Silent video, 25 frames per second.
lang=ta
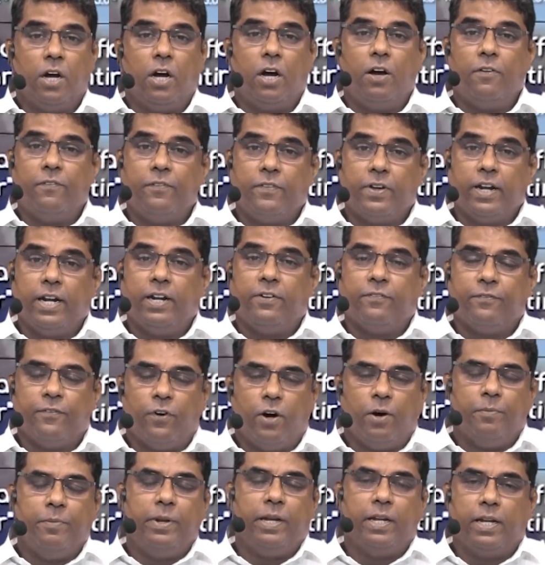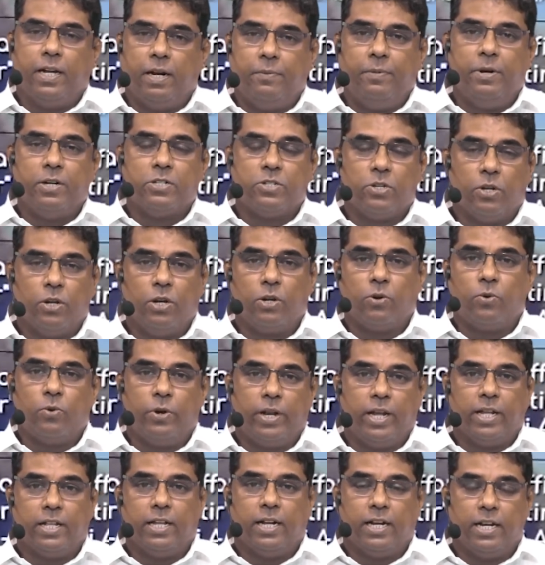ஆஃப் கிரிட் ஃபார்மிங் அப்படின்னு
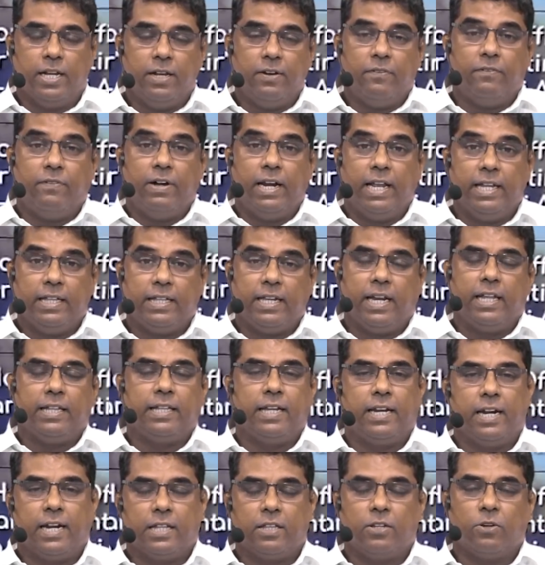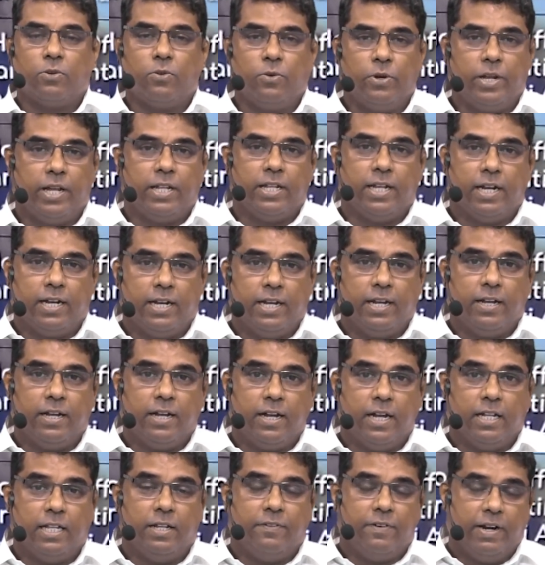சொல்லக்கூடியதான வலைத்தளத்தை நடத்தக்கூடியதான
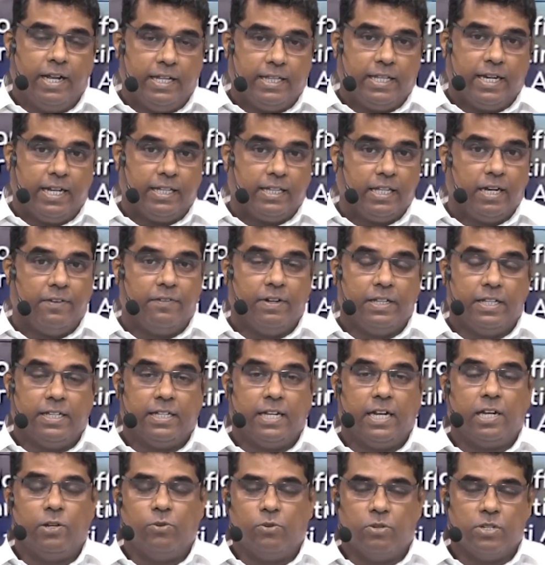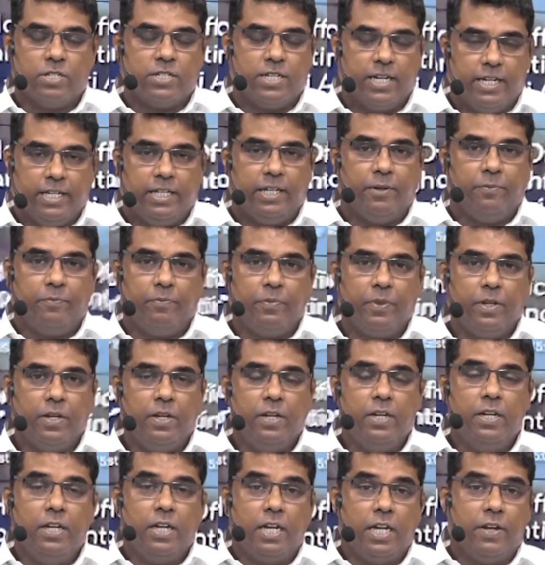அந்த வலைத்தளத்தில் வந்ததான ஒரு செய்தி
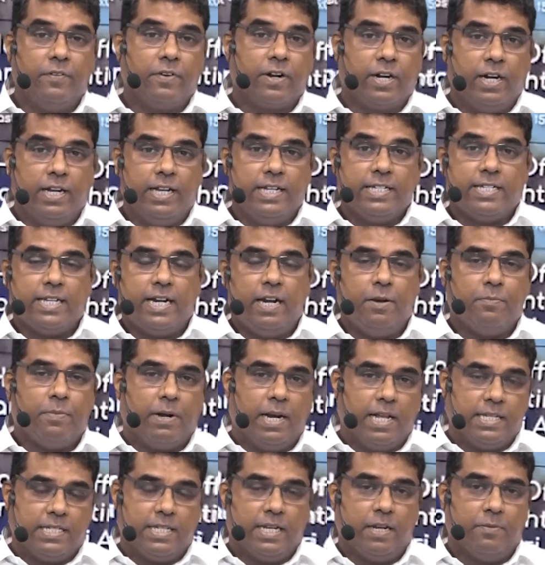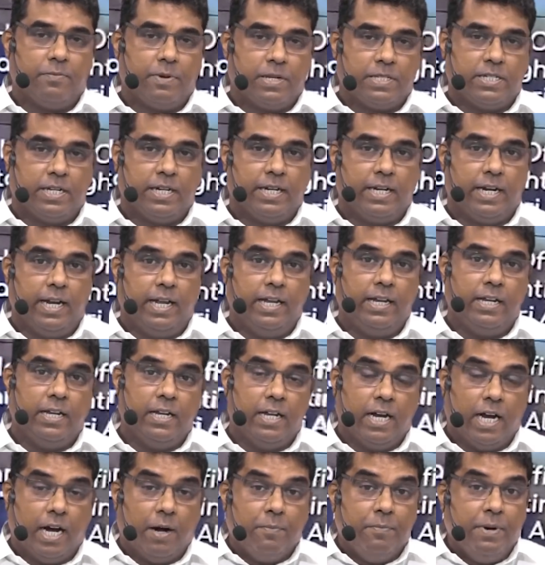இவர்கள் இஸ்ரேல் பாலஸ்தீன பிரச்சனைகளை
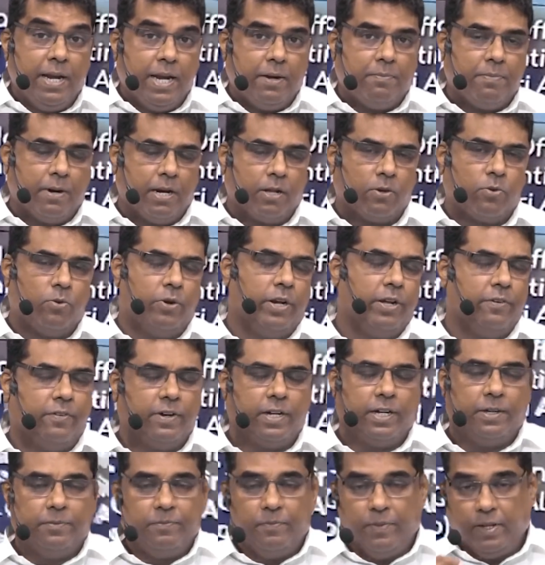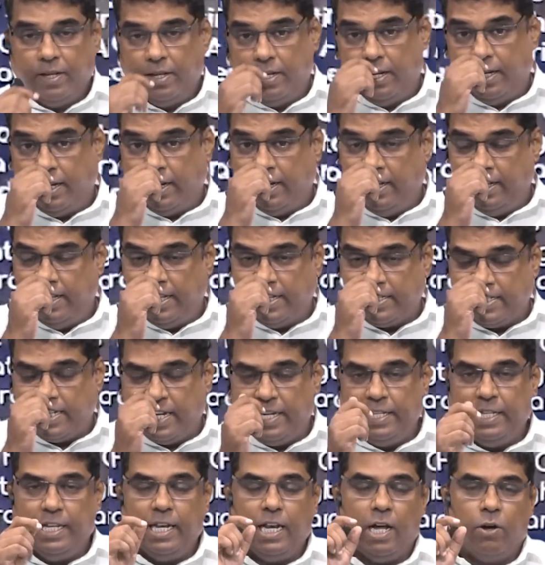அப்டேட் பண்ணக்கூடியவங்க இந்த
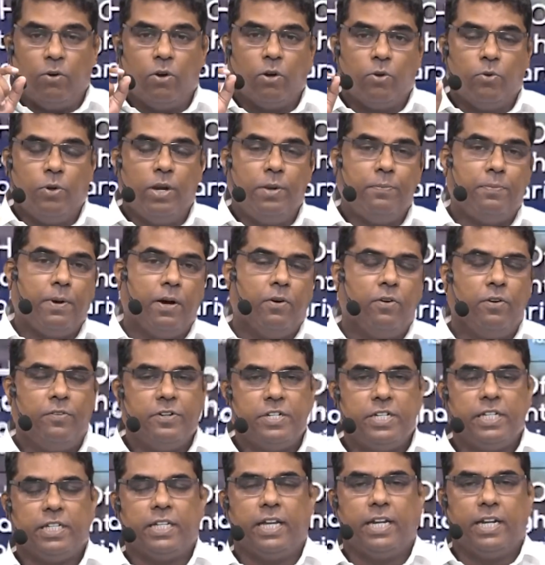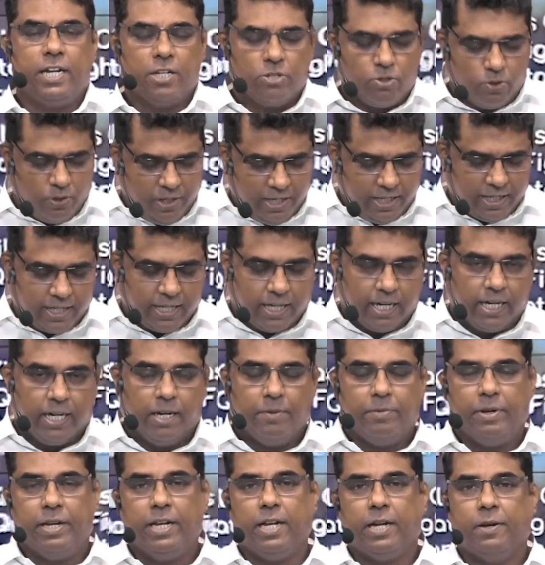செய்தியில் அவங்க குறிப்பாக ஒரு விஷயத்தை என்ன சொல்லியிருக்கிறாங்க
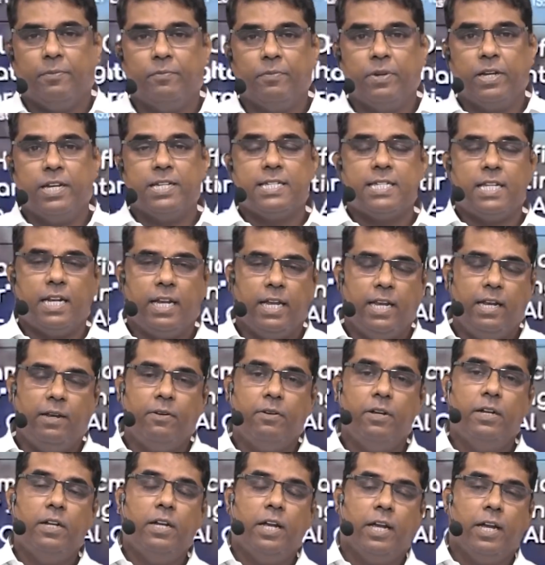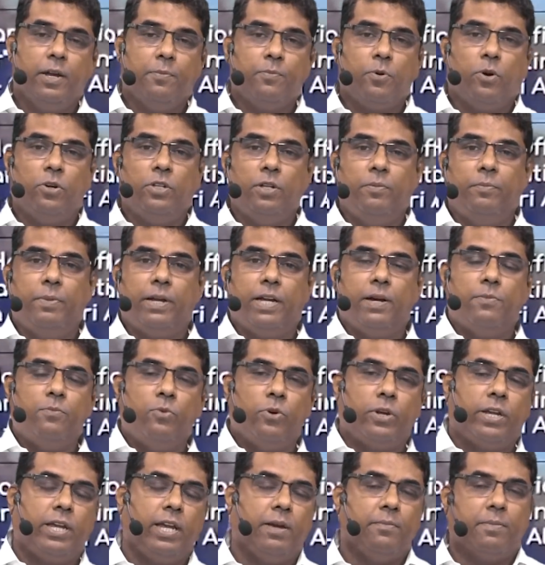அப்படின்னா இஸ்ரேல் இப்பொழுது மிக
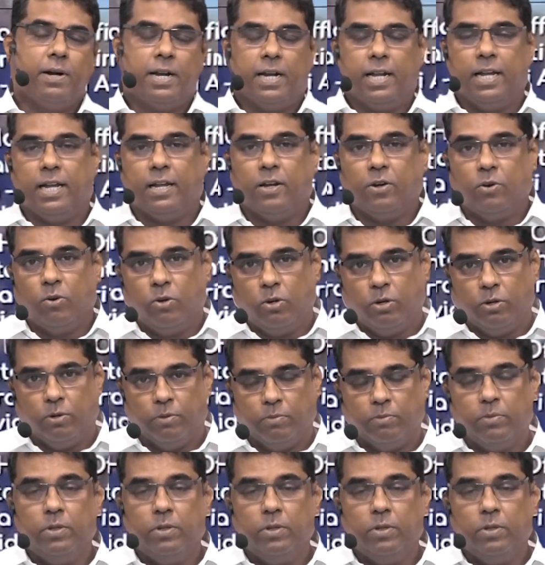முக்கியமான ஒரு